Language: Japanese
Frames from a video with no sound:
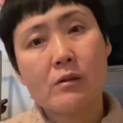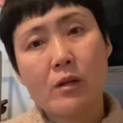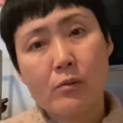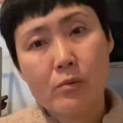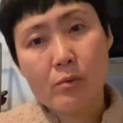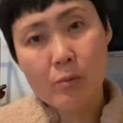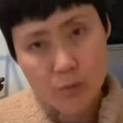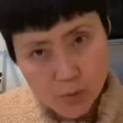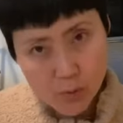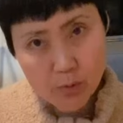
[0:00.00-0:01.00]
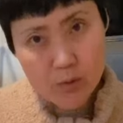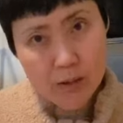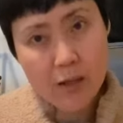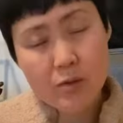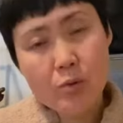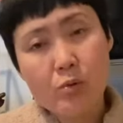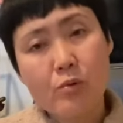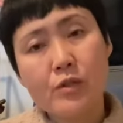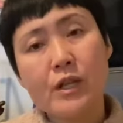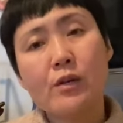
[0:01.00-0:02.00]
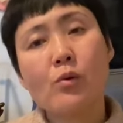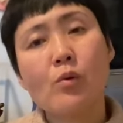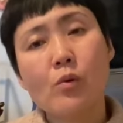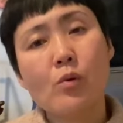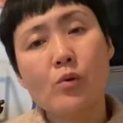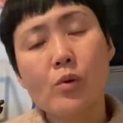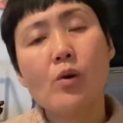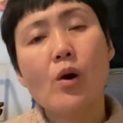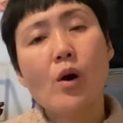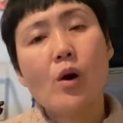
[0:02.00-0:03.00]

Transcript: あのそういう低所得者用の